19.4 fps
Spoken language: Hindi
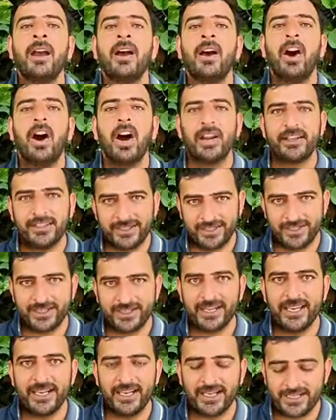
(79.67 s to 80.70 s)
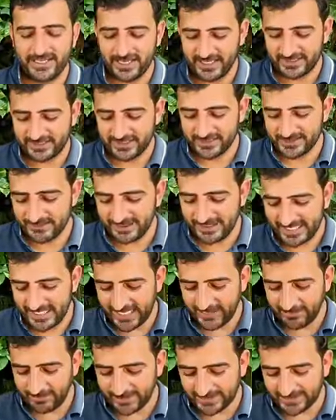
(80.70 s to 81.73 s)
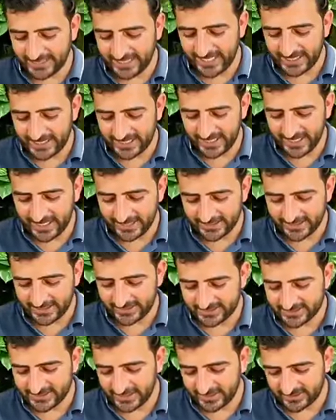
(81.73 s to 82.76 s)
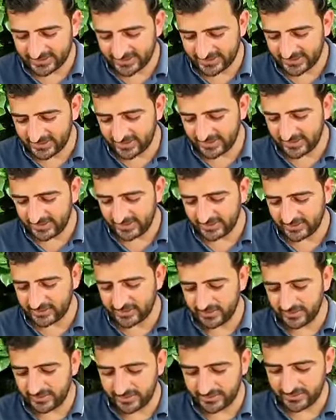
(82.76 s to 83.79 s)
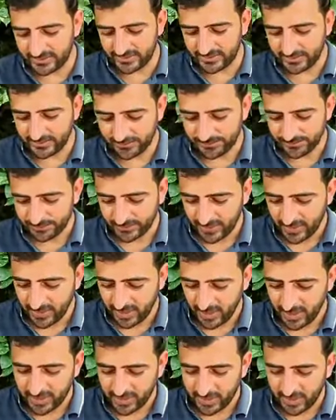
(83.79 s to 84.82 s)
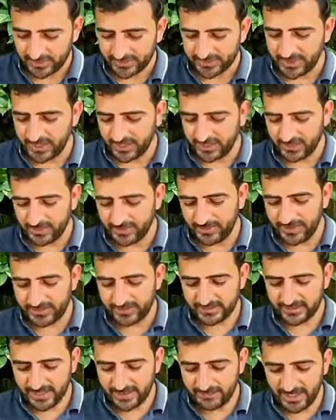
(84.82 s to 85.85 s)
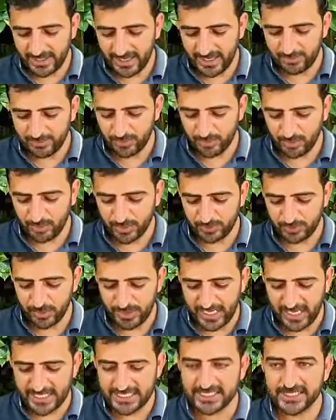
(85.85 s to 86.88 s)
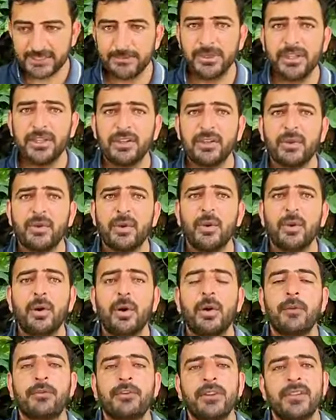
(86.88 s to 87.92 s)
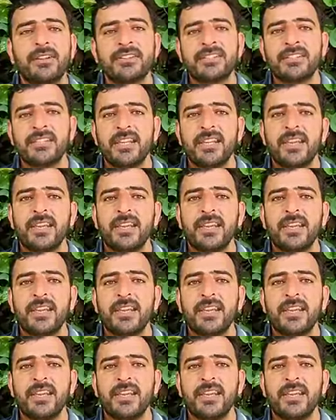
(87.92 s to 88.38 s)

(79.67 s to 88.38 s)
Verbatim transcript: ऑर्डर निकाला गया है जिसमें ये बताया गया है कि सेक्रेटरी जे के लेजिस्लेटिव तकरीबन तमाम उन मुलाजमीन को फिर से